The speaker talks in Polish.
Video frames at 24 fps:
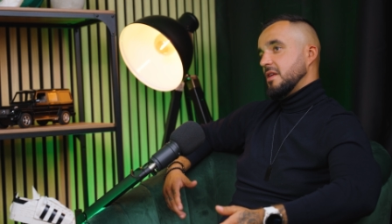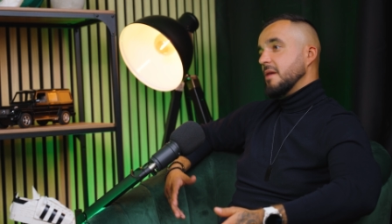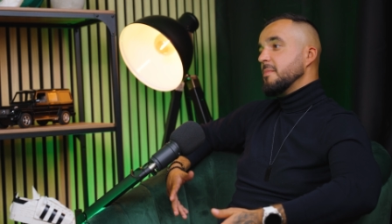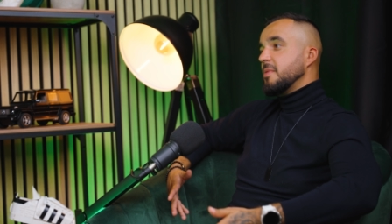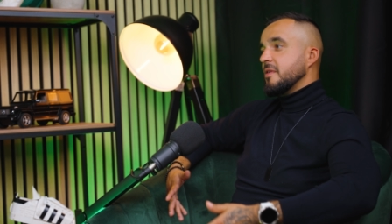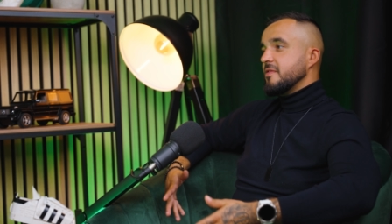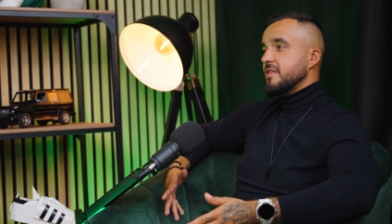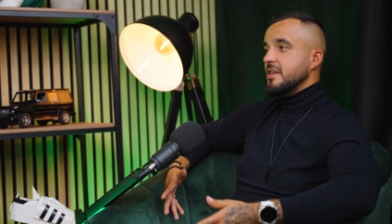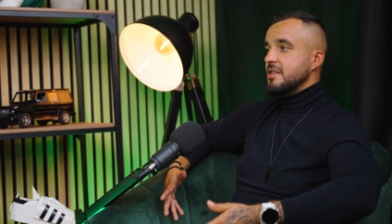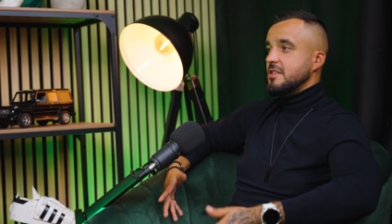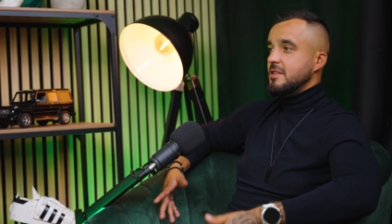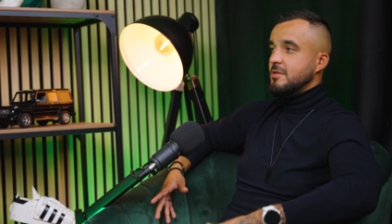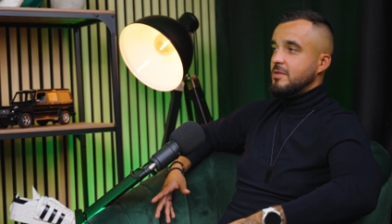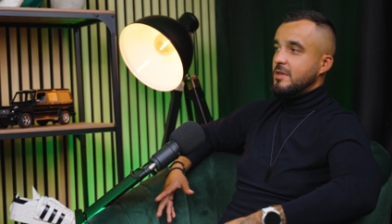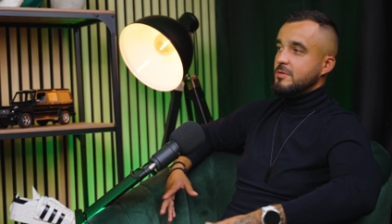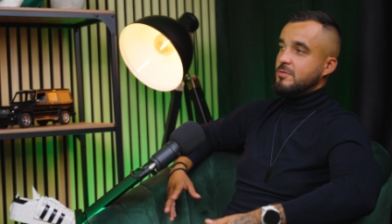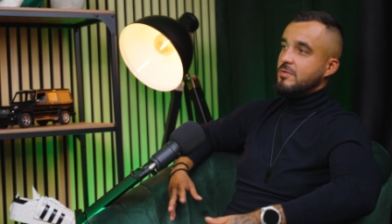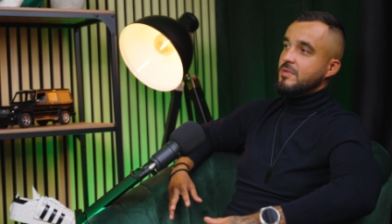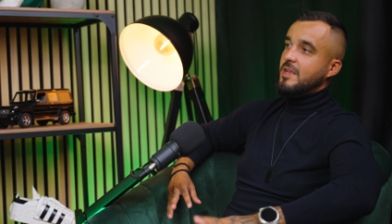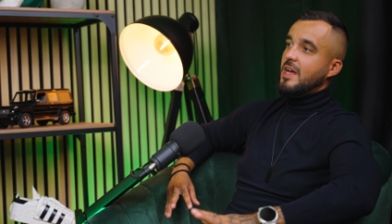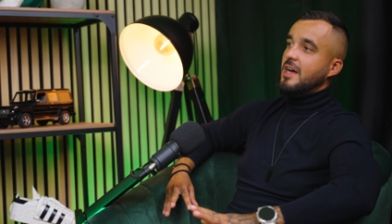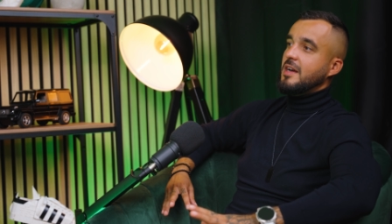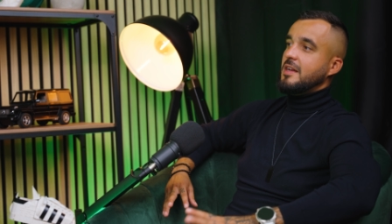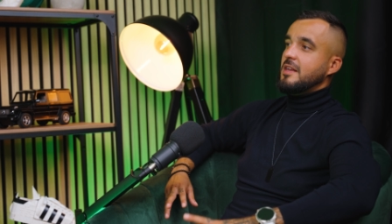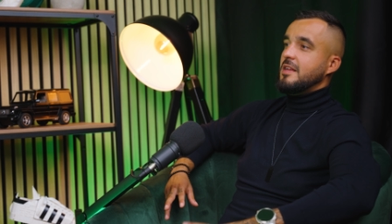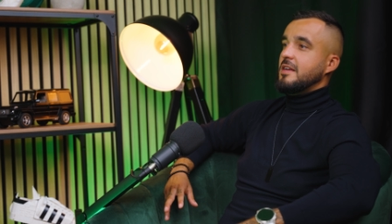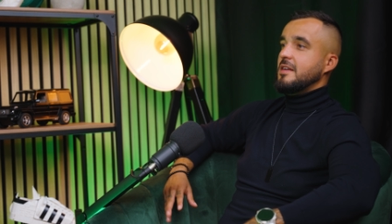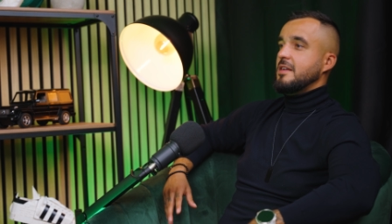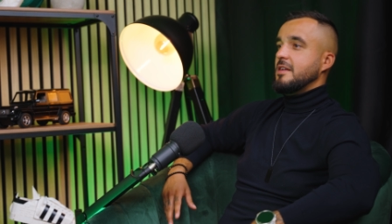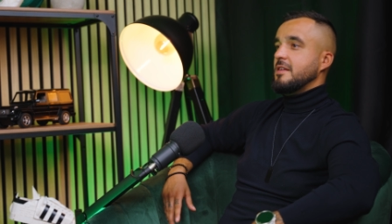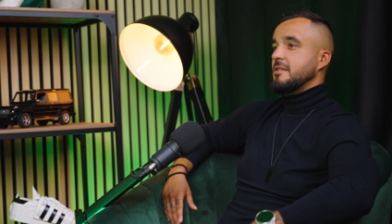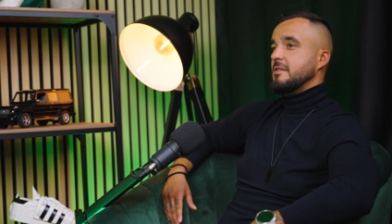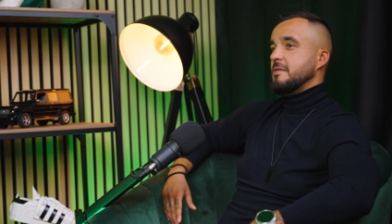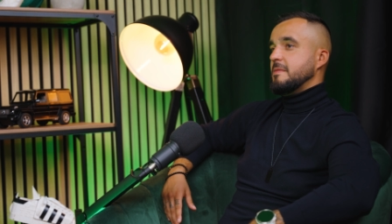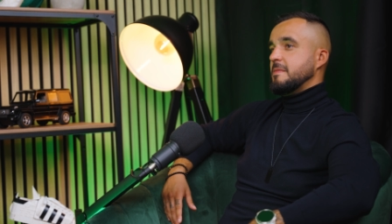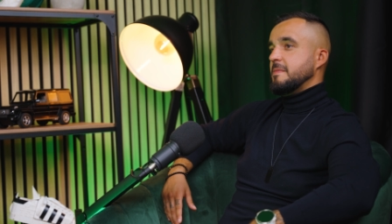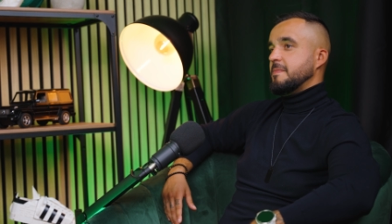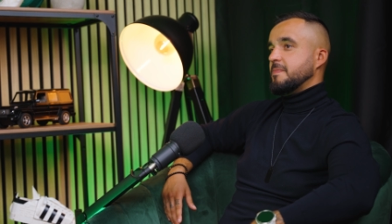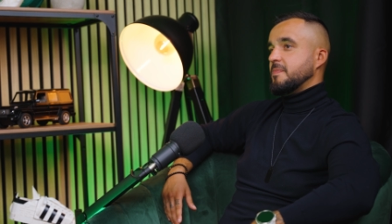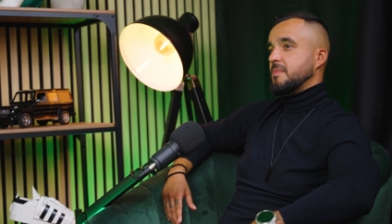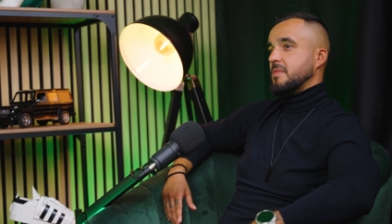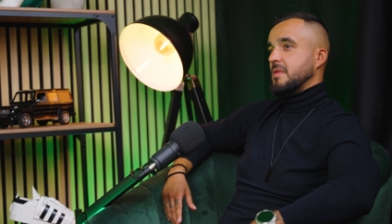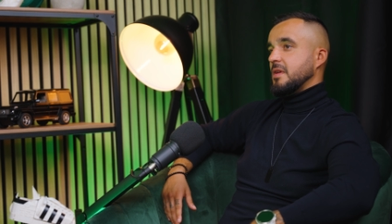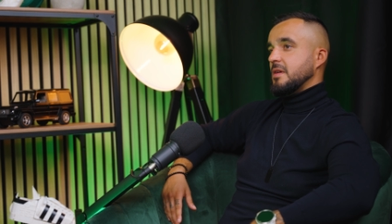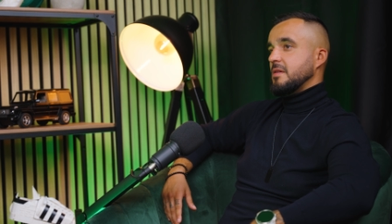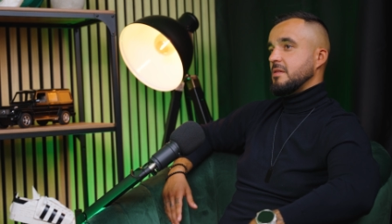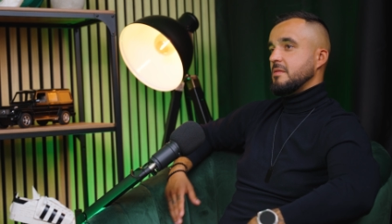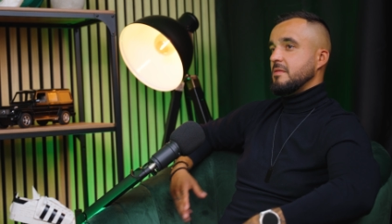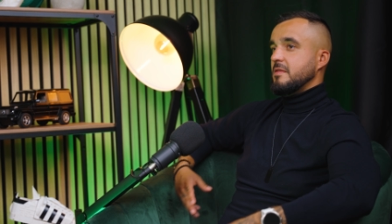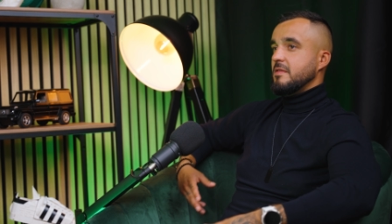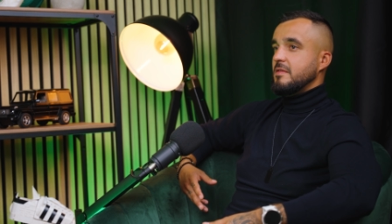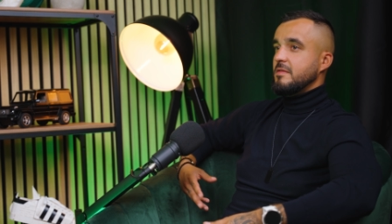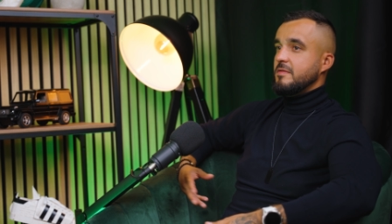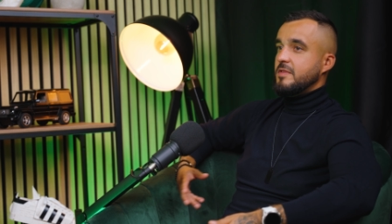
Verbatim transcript: e, nie powiedział, a tu nagle um,